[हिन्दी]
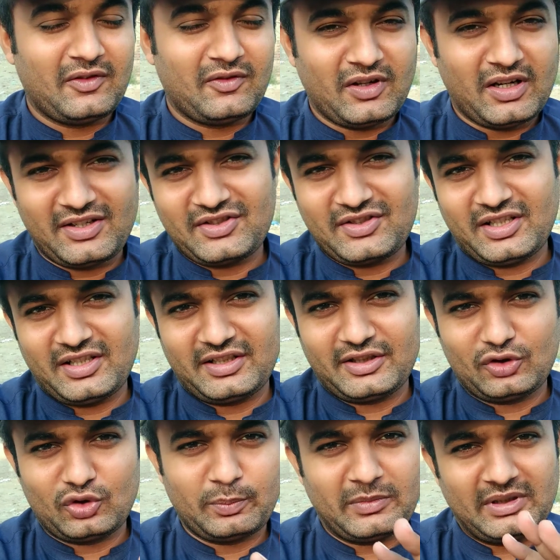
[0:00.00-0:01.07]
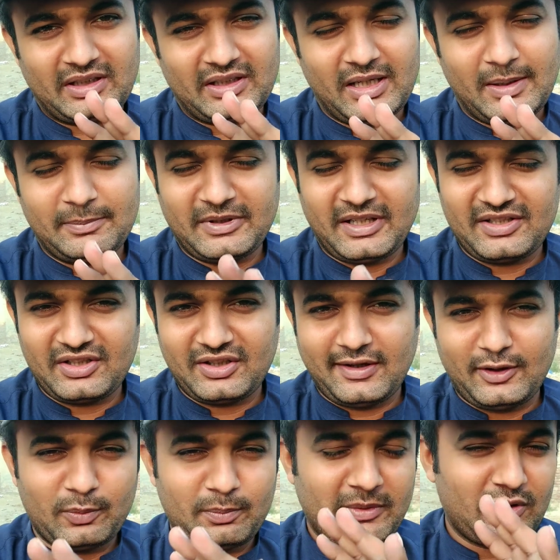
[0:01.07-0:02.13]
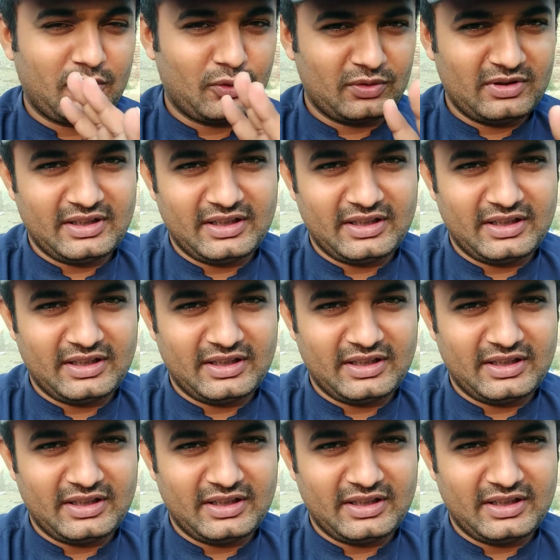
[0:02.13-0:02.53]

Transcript: वहाँ जाने के तो मैंने कहा आप टेंशन ना लो मैं खुद